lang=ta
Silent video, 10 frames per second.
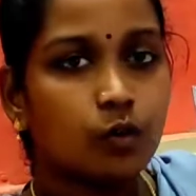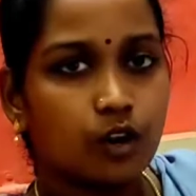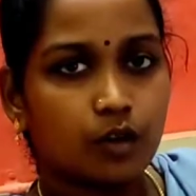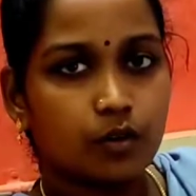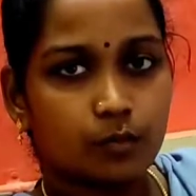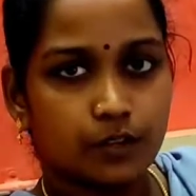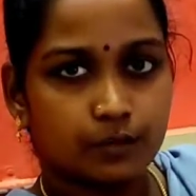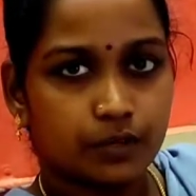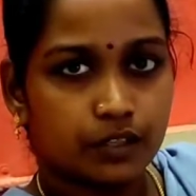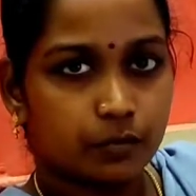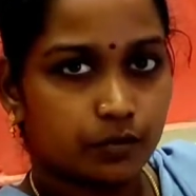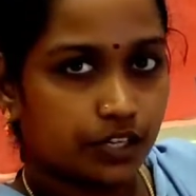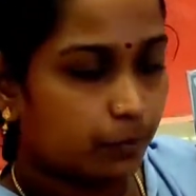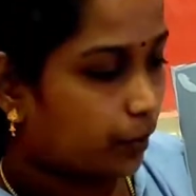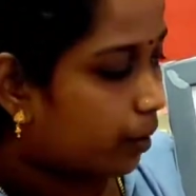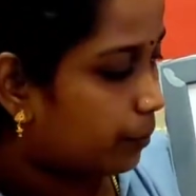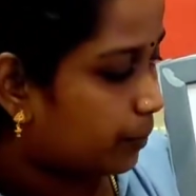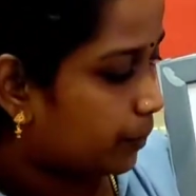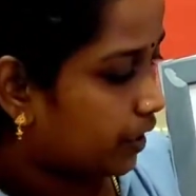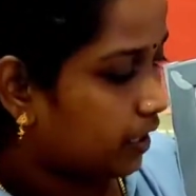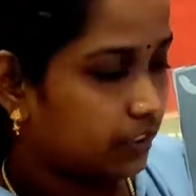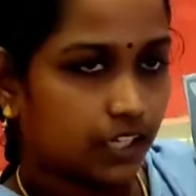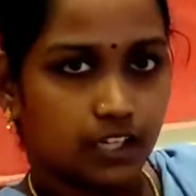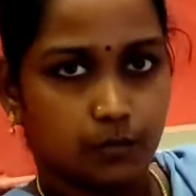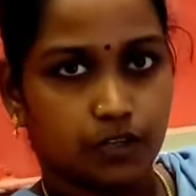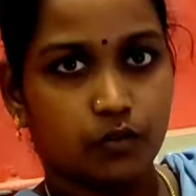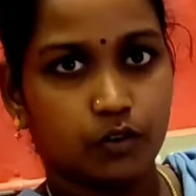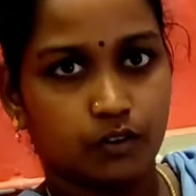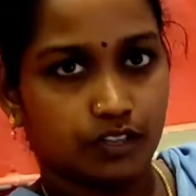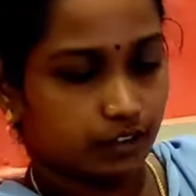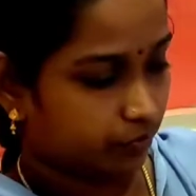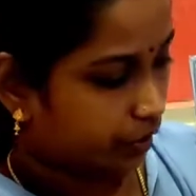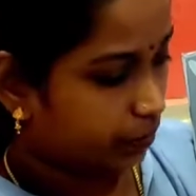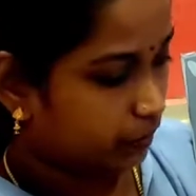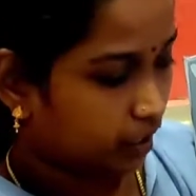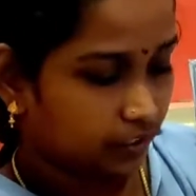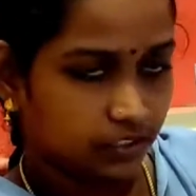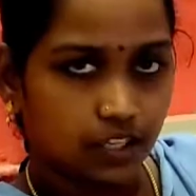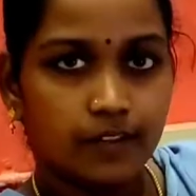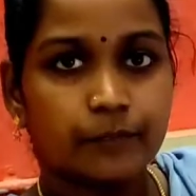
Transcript: ஒரே ஒரு பிக் மட்டும் முன்னாடி பாப்பப் ஆக்கி தெரியுற மாதிரி ஒரு ஃப்ரேம் தான் இது